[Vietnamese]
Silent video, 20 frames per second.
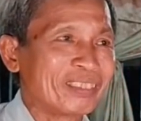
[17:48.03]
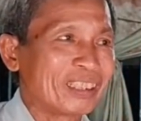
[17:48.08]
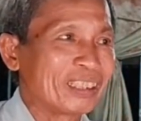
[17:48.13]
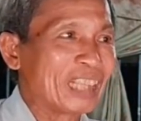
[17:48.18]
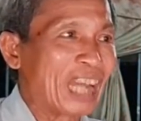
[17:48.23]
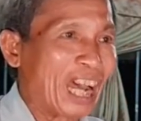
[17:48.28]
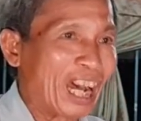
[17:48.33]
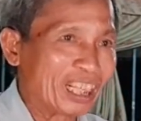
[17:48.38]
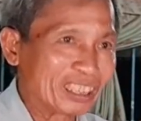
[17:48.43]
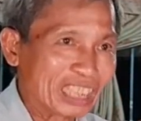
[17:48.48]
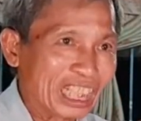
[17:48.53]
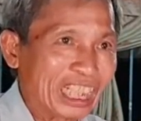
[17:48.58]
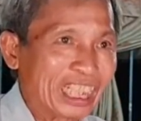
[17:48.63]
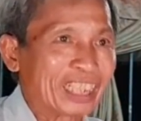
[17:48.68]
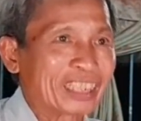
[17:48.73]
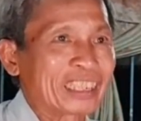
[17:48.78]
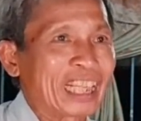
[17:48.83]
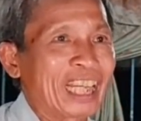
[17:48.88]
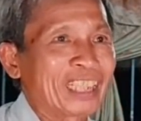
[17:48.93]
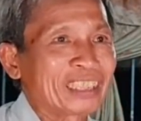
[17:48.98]
nợ tiền
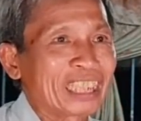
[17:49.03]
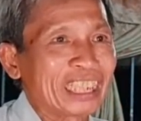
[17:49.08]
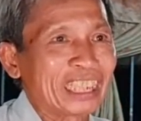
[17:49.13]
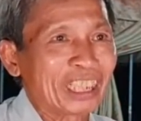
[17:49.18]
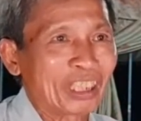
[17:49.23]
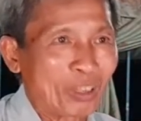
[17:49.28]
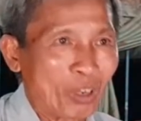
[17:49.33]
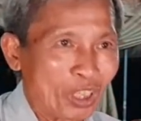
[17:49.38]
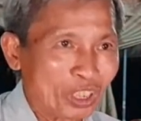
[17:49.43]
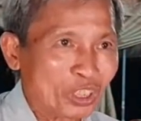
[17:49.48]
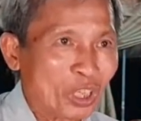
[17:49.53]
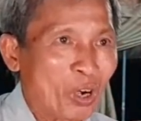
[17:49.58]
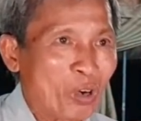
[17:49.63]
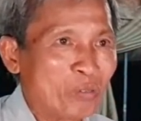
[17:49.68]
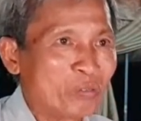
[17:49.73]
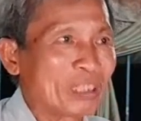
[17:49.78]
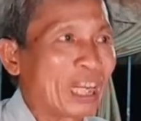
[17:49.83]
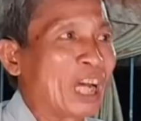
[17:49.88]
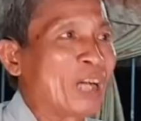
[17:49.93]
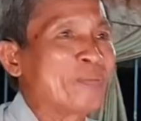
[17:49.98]
trả tiền khó
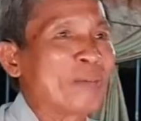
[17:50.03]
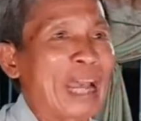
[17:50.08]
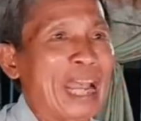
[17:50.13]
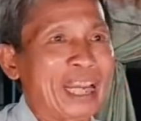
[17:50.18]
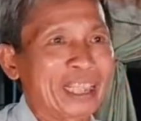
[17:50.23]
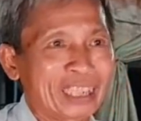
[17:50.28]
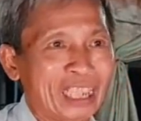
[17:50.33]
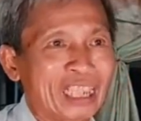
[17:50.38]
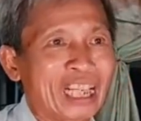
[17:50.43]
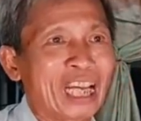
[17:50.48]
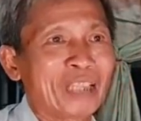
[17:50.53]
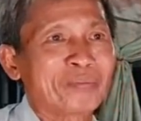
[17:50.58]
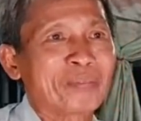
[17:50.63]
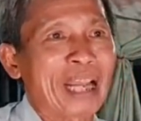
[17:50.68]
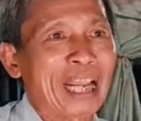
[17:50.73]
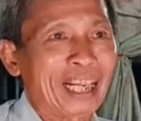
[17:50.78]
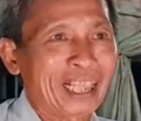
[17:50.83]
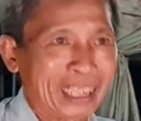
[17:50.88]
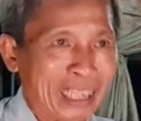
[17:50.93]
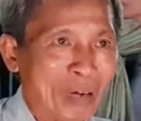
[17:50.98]
trốn nợ mạng thì đền
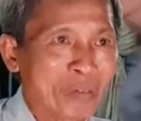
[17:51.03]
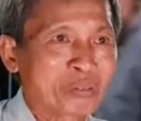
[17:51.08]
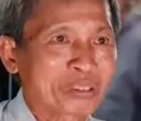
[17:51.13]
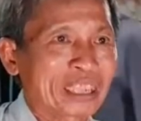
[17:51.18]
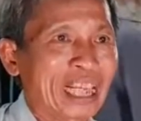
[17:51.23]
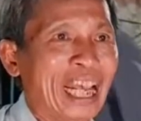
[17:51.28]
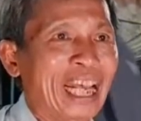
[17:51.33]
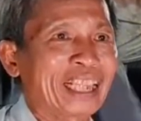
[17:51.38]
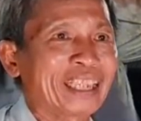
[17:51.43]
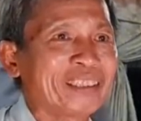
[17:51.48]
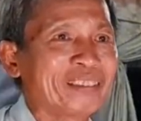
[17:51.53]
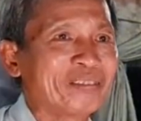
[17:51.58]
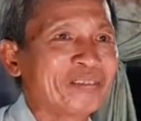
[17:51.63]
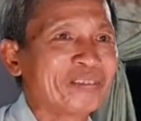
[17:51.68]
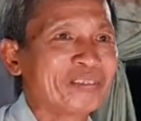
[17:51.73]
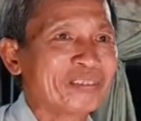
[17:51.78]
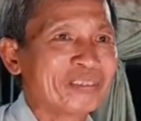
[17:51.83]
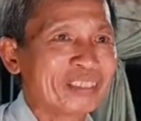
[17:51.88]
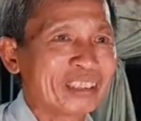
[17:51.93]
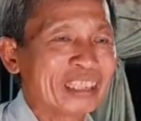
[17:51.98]
mạng không sai
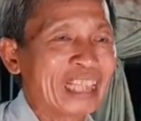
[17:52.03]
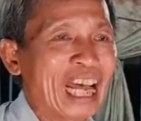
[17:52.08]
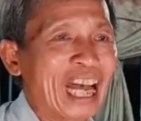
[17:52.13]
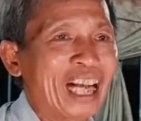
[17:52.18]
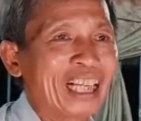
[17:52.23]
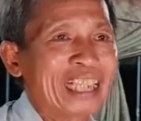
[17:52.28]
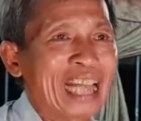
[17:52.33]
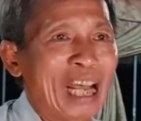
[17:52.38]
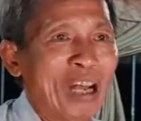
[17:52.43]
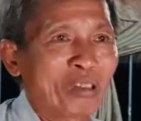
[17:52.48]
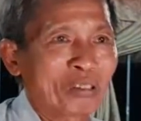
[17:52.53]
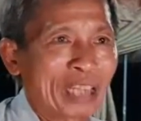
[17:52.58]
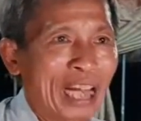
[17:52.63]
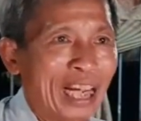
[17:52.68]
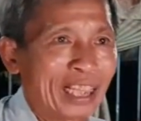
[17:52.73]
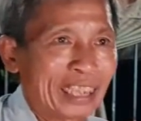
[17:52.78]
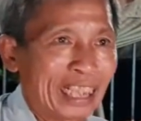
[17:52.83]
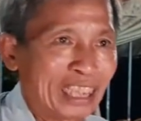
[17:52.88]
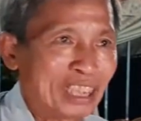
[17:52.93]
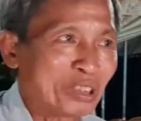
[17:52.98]
nợ nào
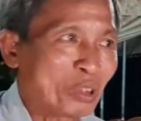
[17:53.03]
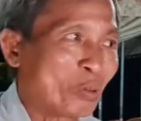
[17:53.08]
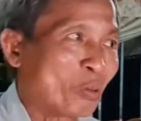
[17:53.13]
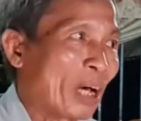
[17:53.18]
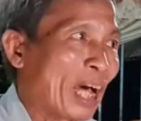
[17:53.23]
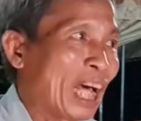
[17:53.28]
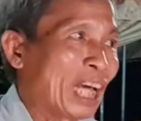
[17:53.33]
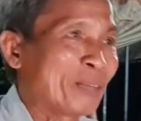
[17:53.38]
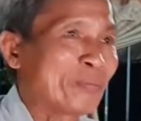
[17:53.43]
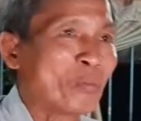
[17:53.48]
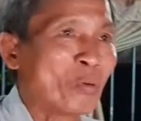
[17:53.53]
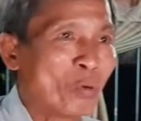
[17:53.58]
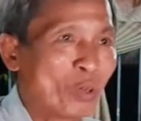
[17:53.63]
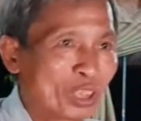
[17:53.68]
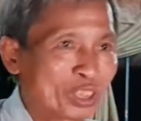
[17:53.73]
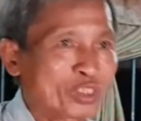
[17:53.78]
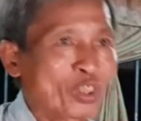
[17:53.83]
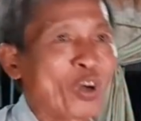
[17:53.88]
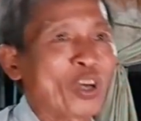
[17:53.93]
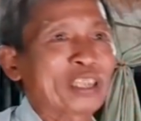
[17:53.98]
trả nấy dù ai
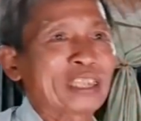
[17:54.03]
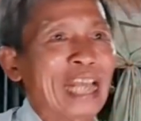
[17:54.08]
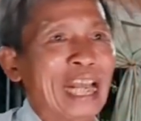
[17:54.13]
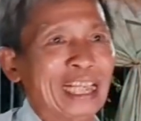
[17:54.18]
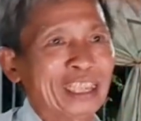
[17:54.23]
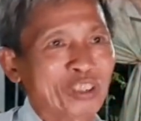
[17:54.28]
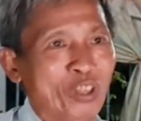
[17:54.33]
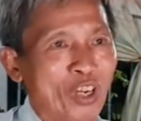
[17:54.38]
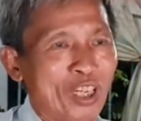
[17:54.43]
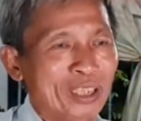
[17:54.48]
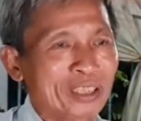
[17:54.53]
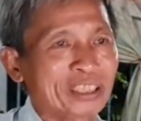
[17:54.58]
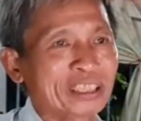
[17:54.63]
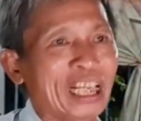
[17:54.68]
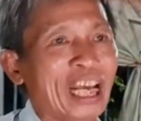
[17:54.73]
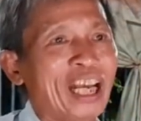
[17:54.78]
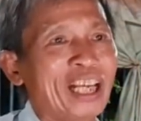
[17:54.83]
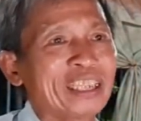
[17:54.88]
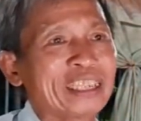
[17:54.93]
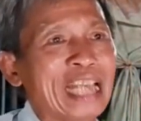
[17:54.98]
muốn cho giải thoát
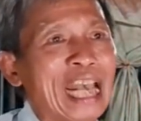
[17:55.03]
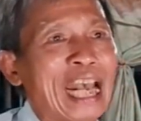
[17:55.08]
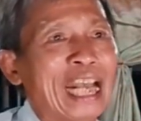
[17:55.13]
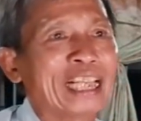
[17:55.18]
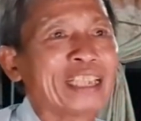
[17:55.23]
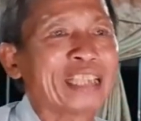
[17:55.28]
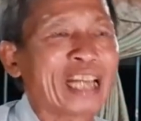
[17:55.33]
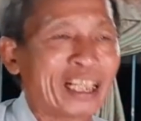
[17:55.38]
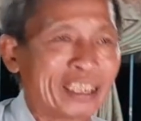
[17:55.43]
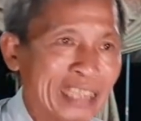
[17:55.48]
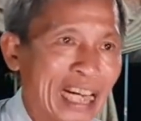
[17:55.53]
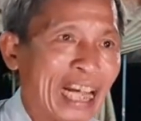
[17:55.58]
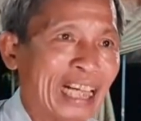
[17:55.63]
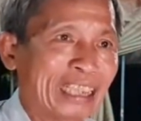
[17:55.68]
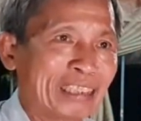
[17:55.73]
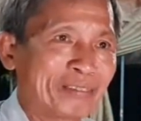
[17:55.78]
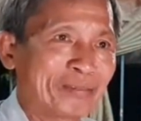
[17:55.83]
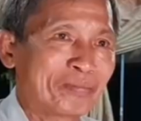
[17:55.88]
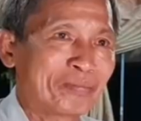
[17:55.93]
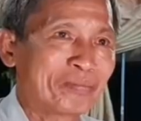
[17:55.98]
chớ dài nợ trần
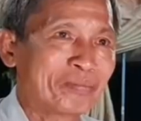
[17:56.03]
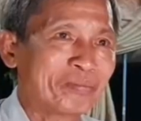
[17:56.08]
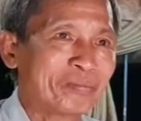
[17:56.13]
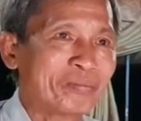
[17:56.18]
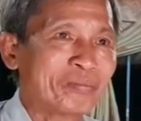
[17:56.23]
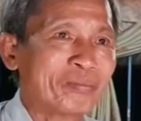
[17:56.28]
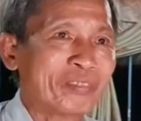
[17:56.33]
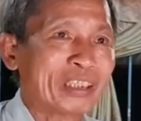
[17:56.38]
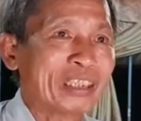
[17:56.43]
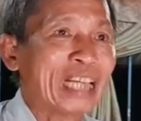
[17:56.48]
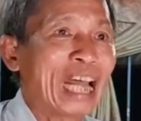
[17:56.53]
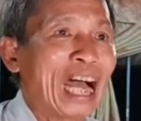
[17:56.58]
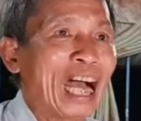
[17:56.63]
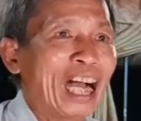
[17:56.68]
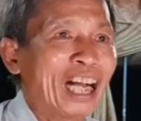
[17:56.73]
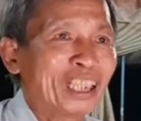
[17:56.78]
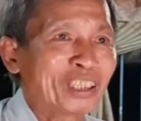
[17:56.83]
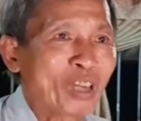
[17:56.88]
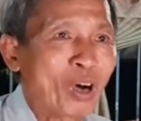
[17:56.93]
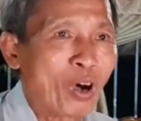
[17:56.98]

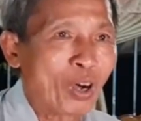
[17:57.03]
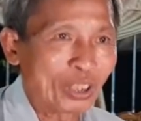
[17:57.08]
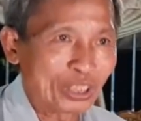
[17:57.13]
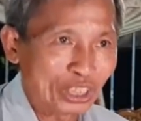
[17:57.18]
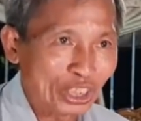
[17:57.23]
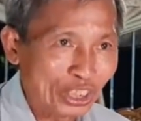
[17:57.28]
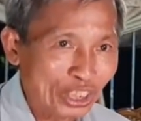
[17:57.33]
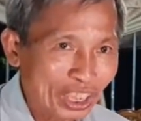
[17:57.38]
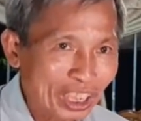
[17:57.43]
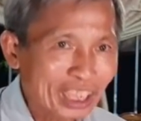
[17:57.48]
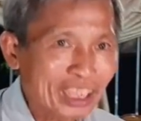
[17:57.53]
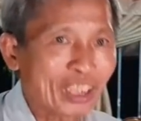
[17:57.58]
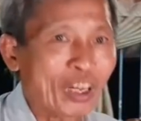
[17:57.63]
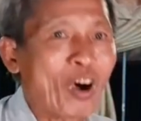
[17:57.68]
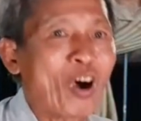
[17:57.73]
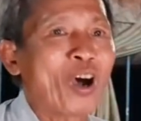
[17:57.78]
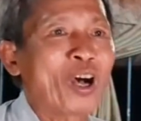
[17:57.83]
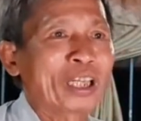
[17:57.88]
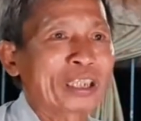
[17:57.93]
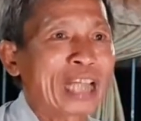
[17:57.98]
nợ còn dướng
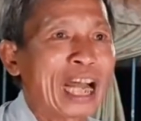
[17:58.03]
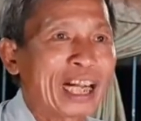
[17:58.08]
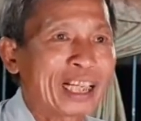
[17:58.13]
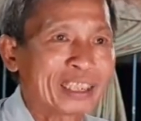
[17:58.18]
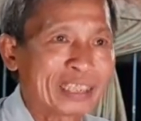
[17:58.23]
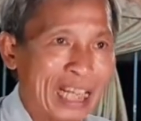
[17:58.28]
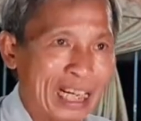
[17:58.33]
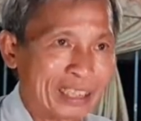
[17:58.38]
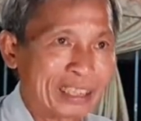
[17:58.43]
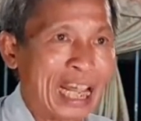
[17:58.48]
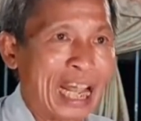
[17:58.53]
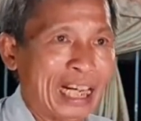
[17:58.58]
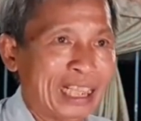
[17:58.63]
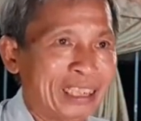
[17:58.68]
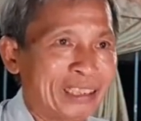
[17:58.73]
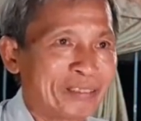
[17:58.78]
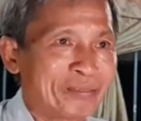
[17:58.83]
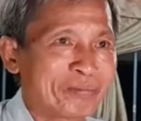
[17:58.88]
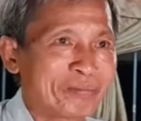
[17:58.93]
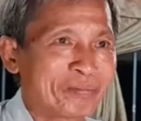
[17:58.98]
còn thân lặng đặng
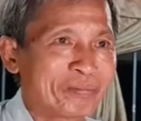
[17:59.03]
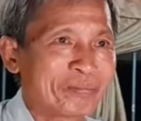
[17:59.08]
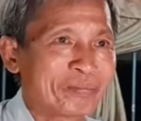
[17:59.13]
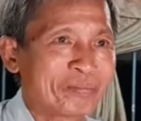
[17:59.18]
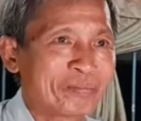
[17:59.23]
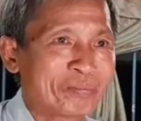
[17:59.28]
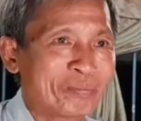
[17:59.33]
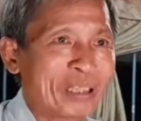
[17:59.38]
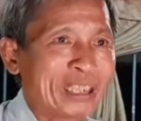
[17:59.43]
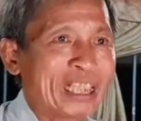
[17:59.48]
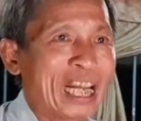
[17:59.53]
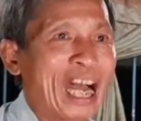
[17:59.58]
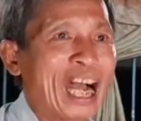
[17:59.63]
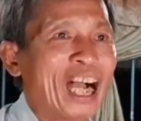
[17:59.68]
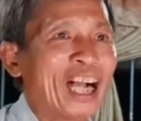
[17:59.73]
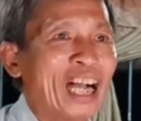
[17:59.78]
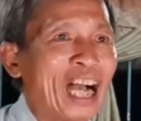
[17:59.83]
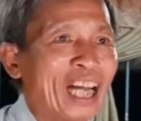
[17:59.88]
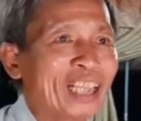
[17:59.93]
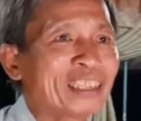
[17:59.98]
mà
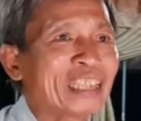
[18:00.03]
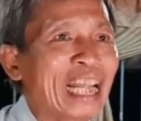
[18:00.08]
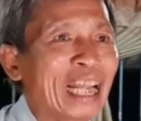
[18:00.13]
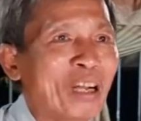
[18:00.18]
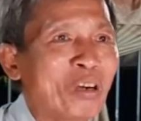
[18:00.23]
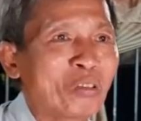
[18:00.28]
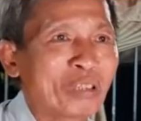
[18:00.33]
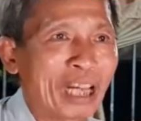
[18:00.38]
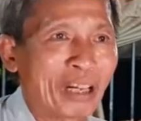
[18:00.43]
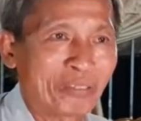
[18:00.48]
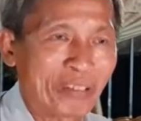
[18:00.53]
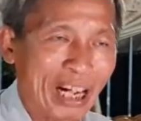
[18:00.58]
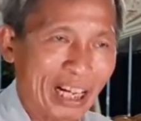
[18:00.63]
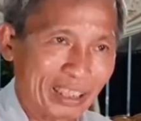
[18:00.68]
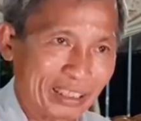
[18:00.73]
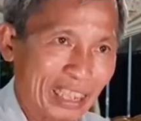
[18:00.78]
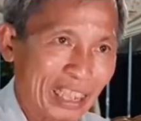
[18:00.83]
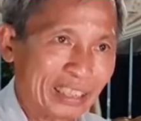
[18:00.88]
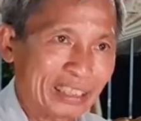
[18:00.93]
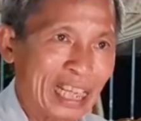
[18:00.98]
nợ hết đeo là
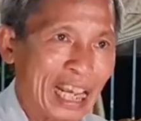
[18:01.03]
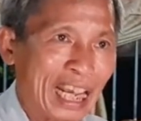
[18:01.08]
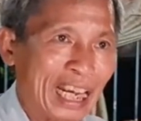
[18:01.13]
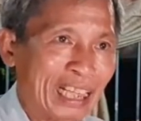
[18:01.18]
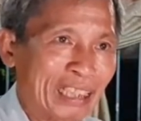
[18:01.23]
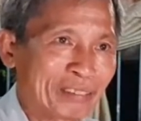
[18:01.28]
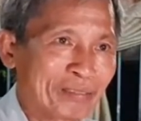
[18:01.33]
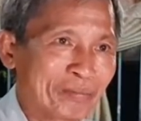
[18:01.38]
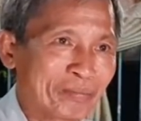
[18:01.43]
phận thanh nhàn